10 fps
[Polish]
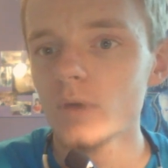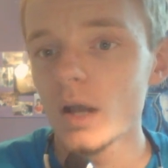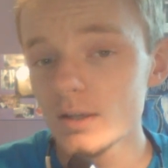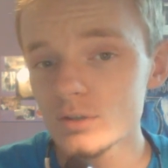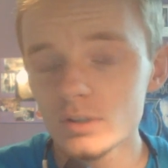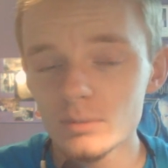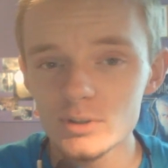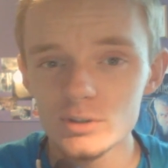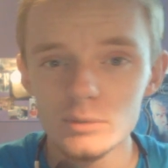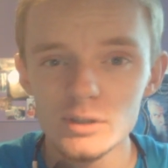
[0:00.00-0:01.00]
Ale jeżeli
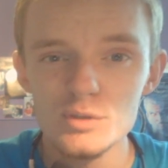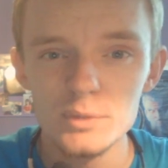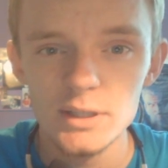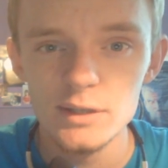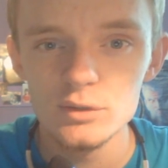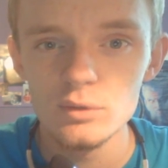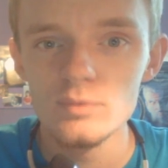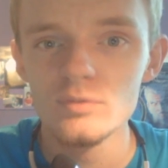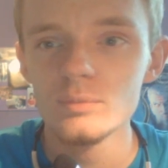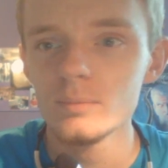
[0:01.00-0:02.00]
macie do mnie jakieś pytania,
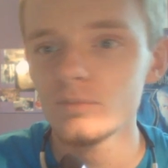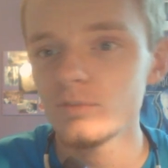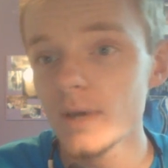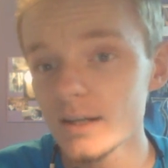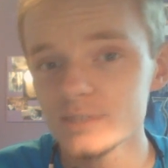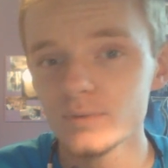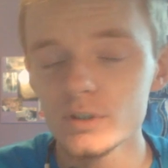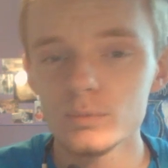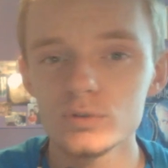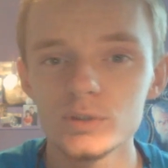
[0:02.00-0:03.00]
to w, w miarę
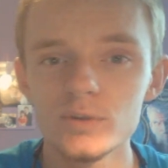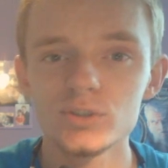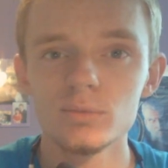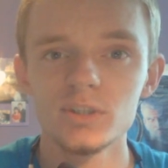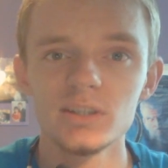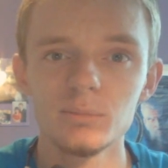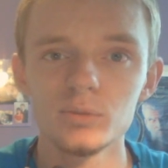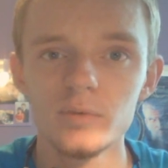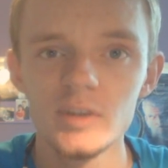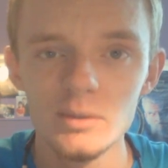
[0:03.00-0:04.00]
swoich możliwości będę tam
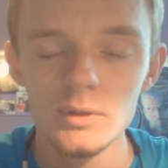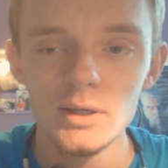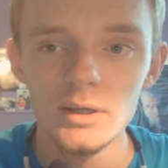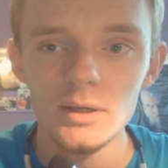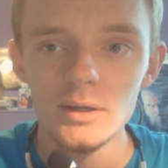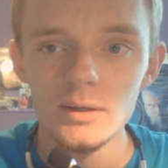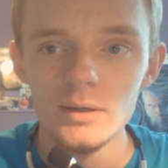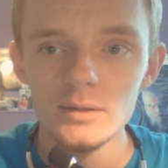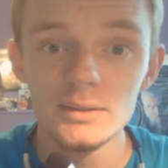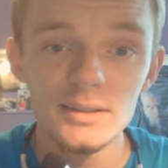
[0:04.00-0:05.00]
odpowiadał.
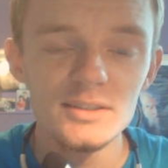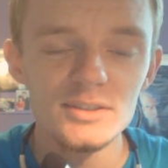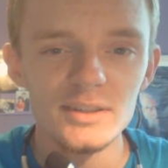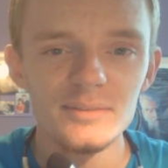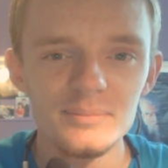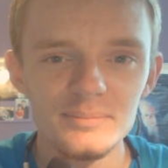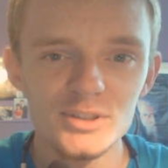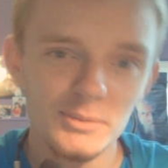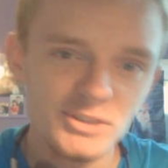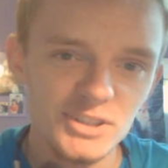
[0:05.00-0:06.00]
Tyle na dzisiaj.
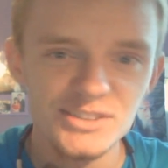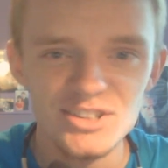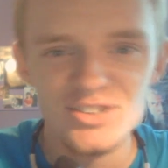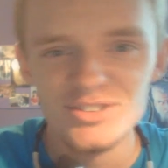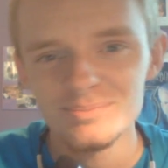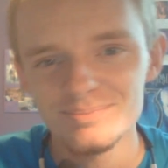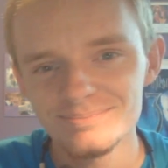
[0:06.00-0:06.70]
Do zobaczenia i cześć.